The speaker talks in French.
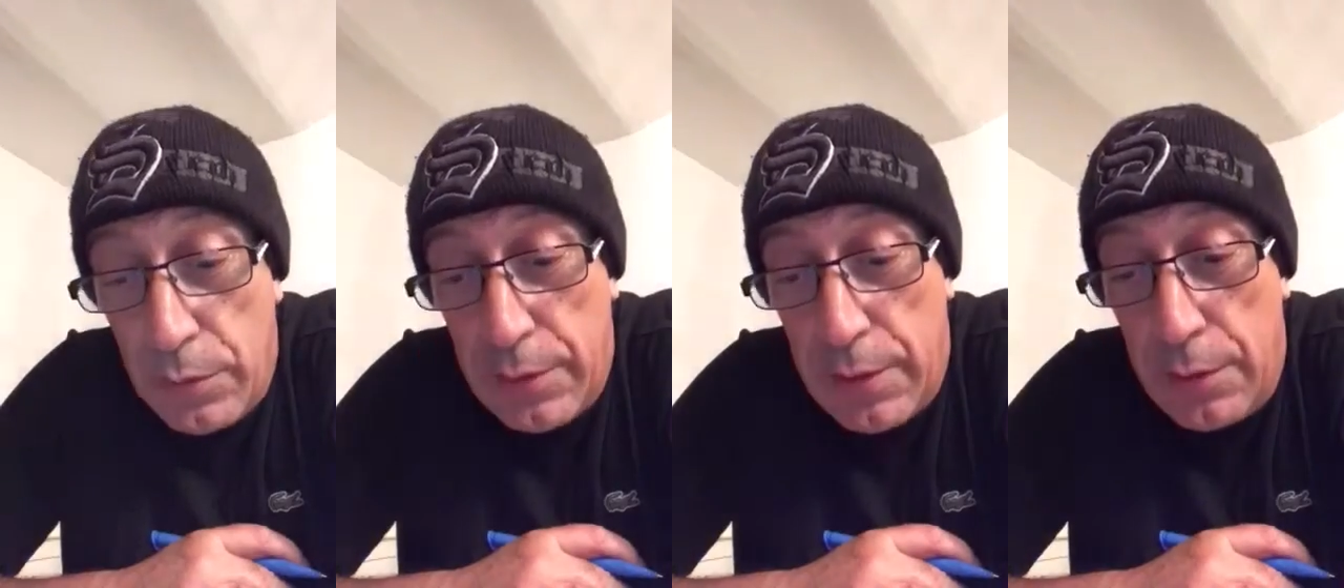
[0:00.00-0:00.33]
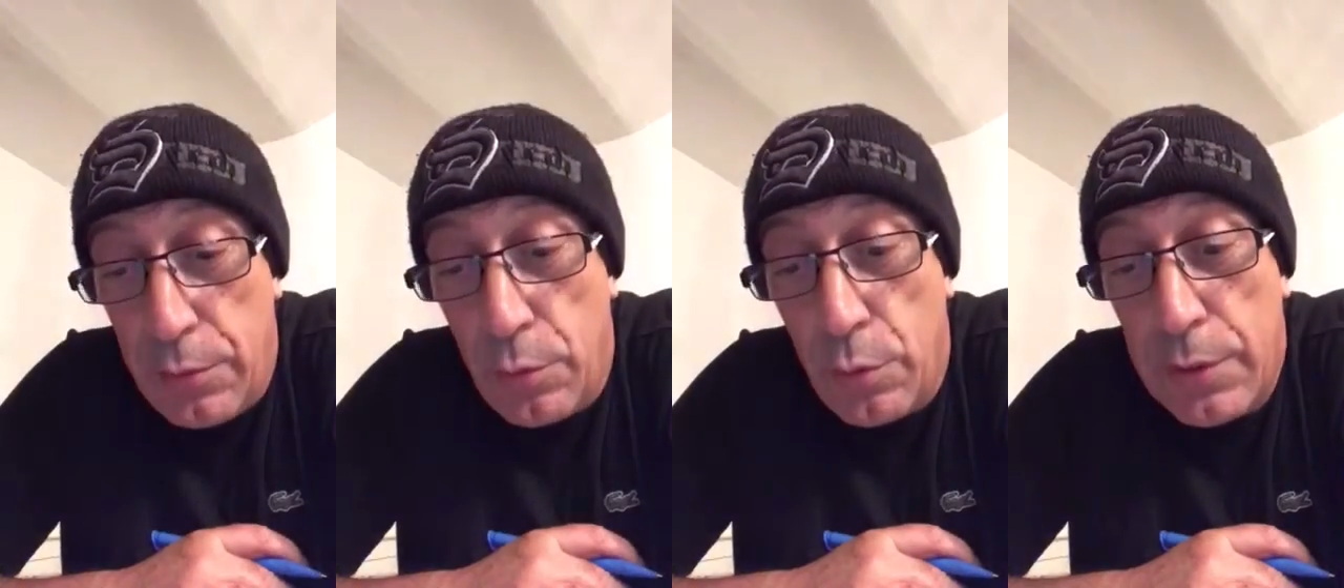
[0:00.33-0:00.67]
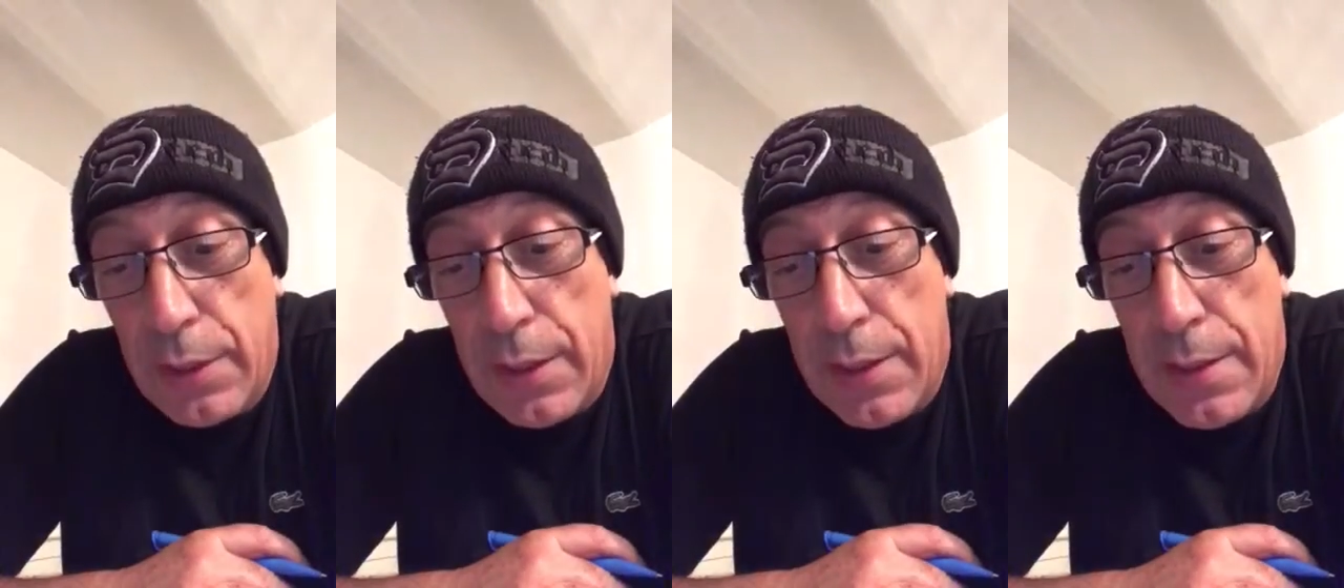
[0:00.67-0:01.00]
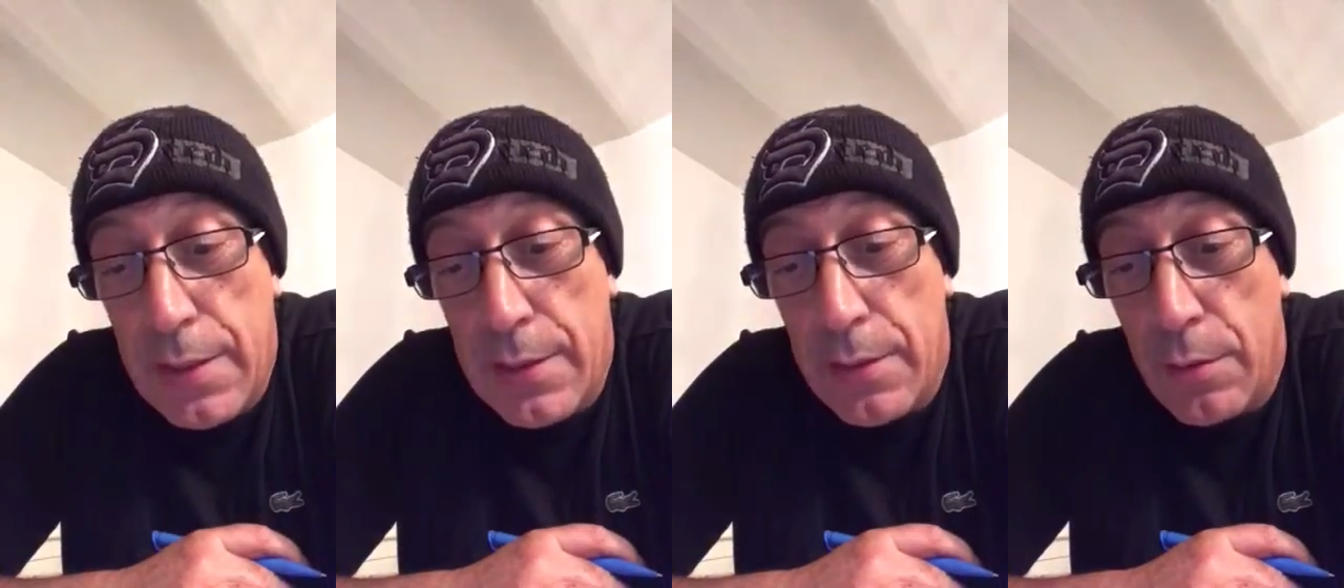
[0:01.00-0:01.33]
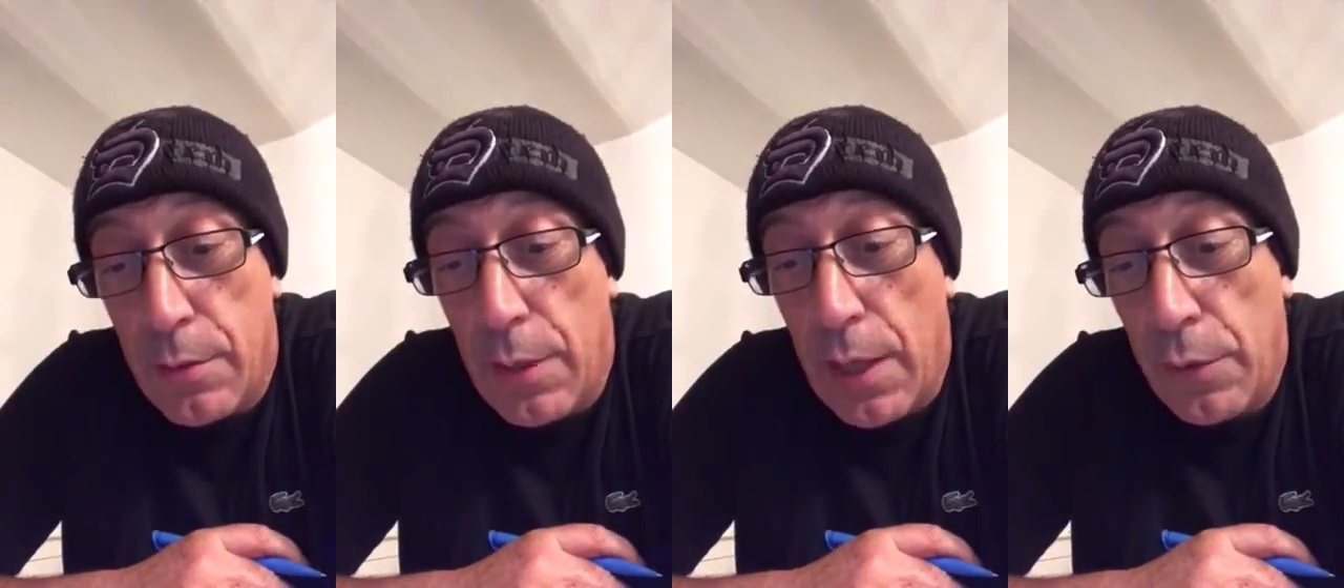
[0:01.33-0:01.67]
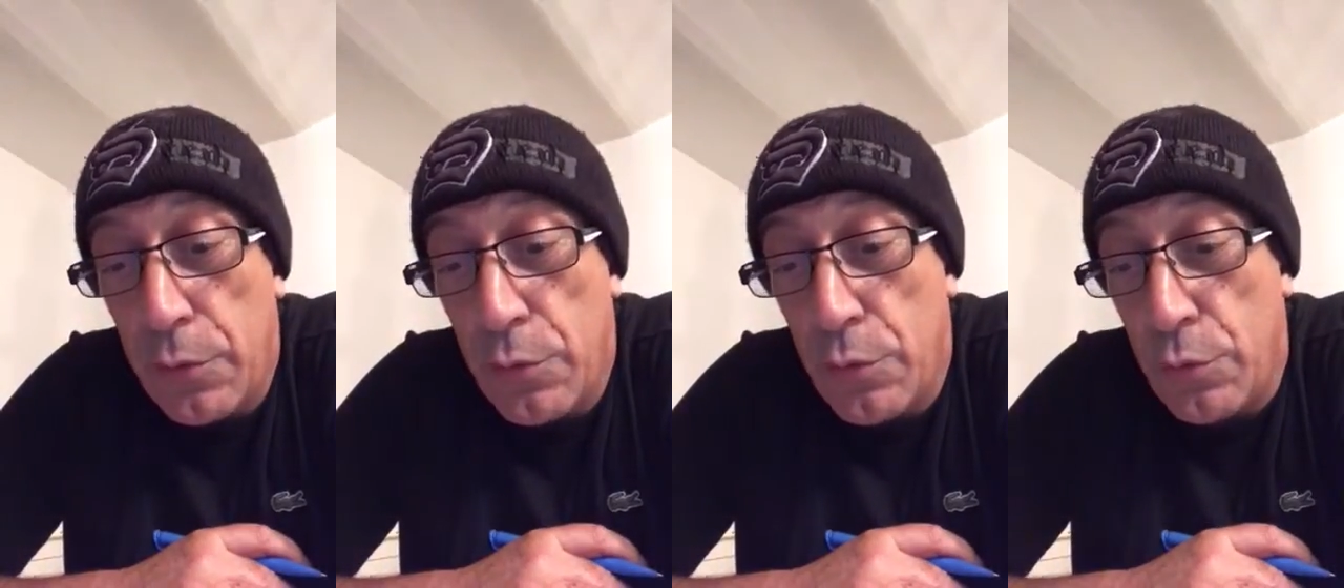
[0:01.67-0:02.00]
tête le 13
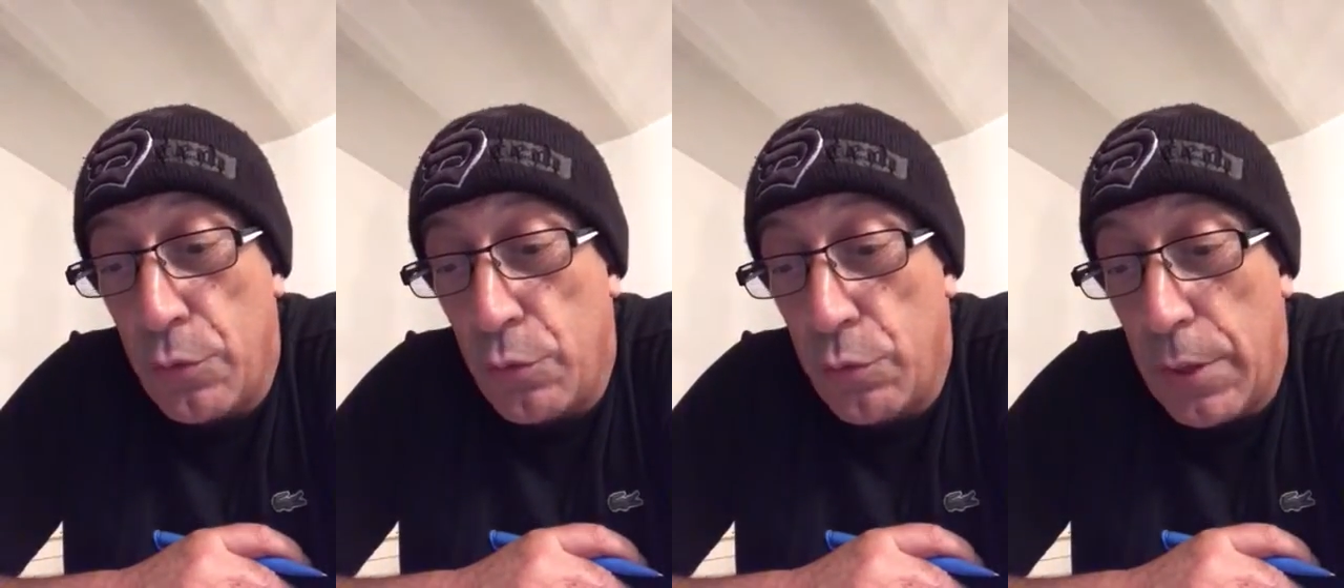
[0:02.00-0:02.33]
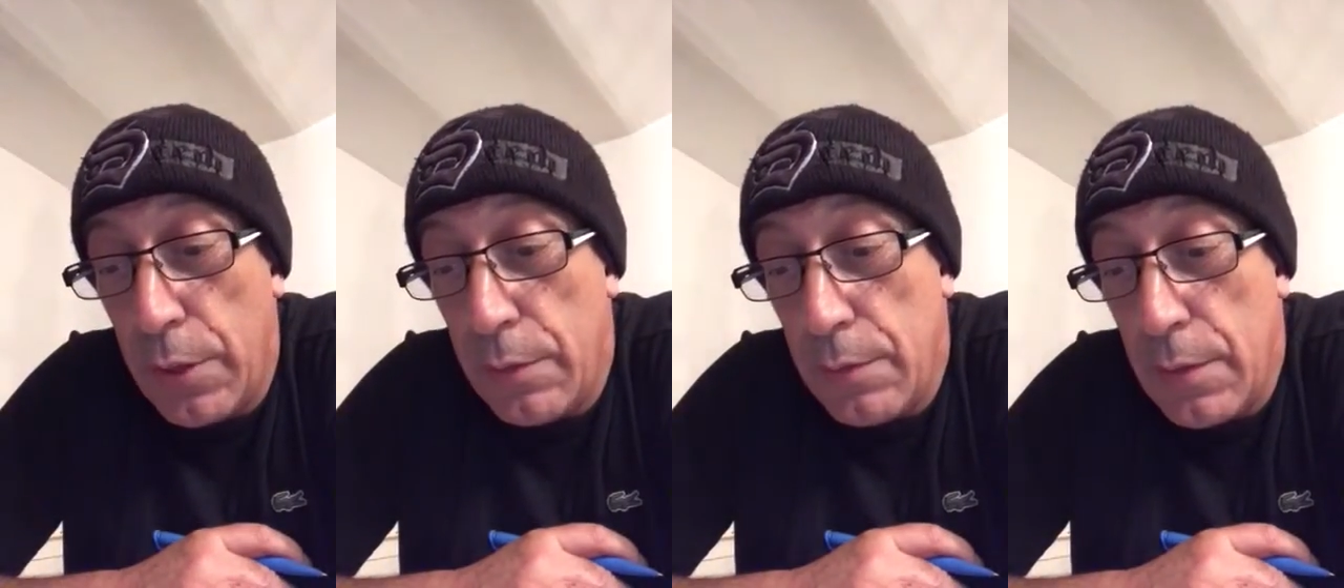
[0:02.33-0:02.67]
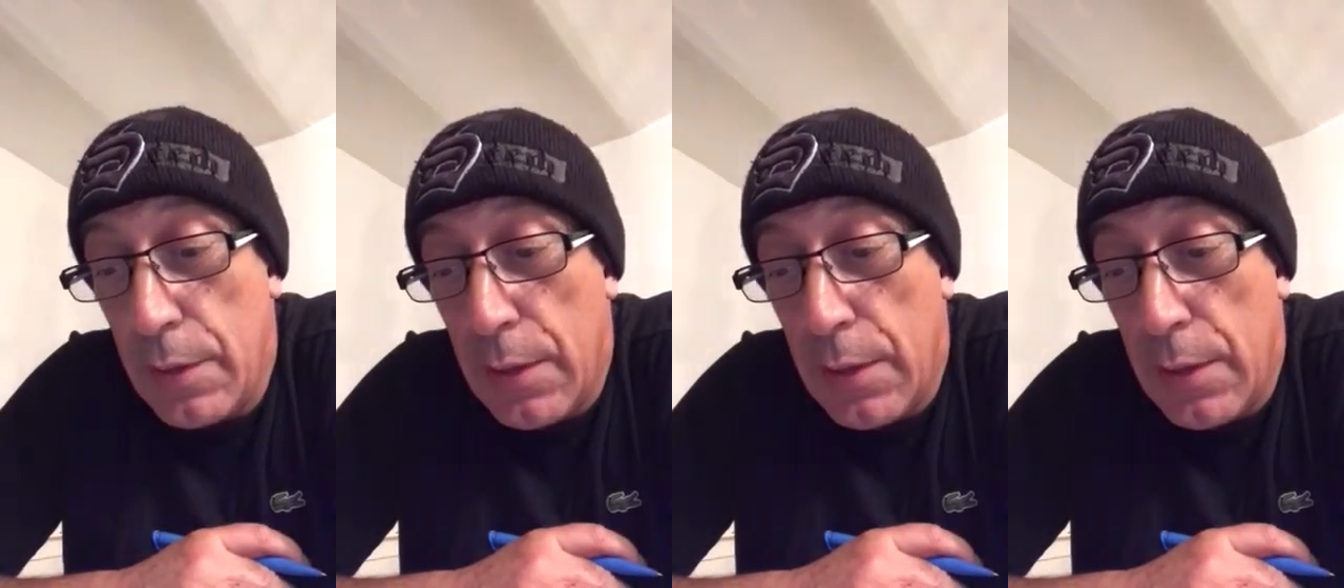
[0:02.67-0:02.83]
Arius du Douai.